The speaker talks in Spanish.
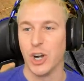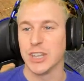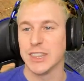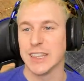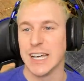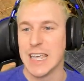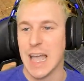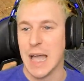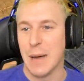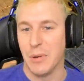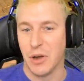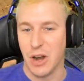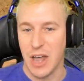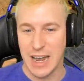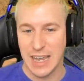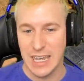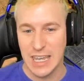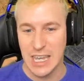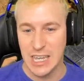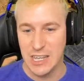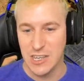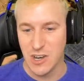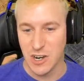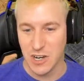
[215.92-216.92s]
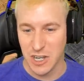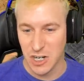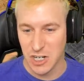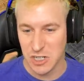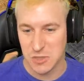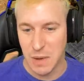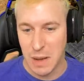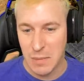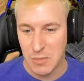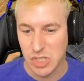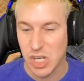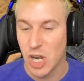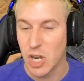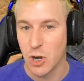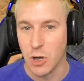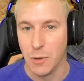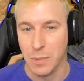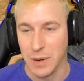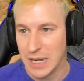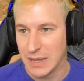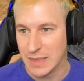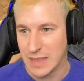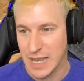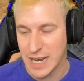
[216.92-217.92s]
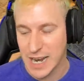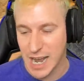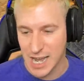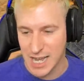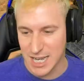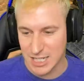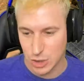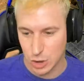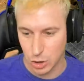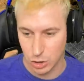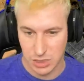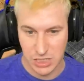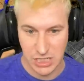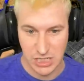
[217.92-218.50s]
¡Corta ya por aquí! Yo que nos vamos a un opening de cajas